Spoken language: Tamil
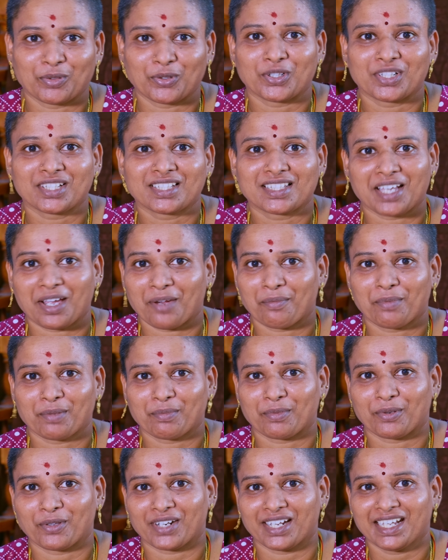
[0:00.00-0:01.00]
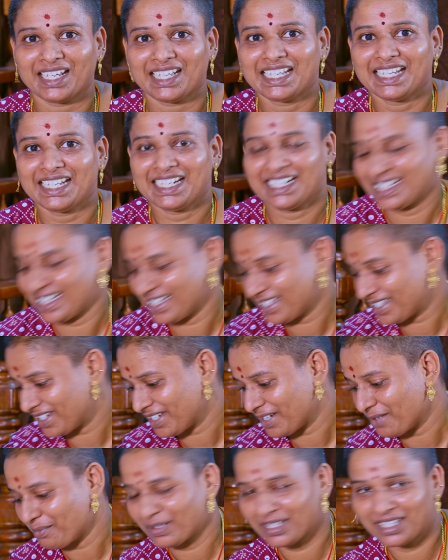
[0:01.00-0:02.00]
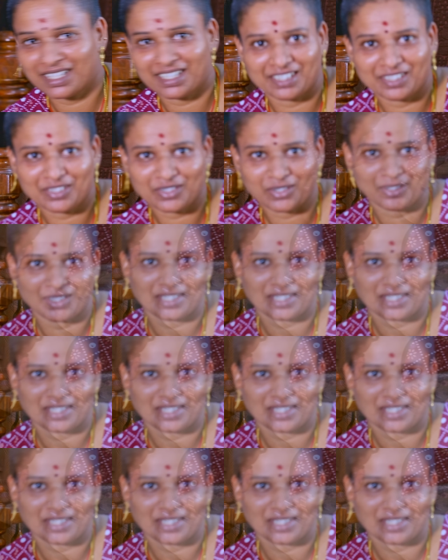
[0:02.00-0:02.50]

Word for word: போட்டு சாப்பிட போகிறேன் டேஸ்ட் எப்படி இருக்குதுன்னு